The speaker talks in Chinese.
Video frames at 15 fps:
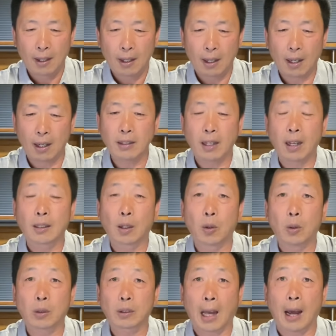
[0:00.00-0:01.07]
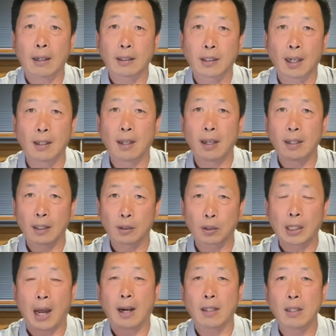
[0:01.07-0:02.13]
啊，也都打了针了，也都
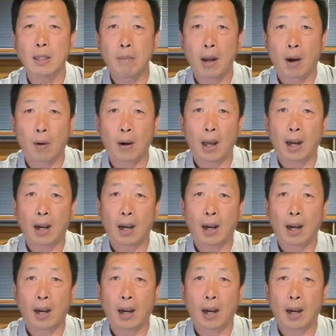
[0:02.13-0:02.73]
打了疫苗了，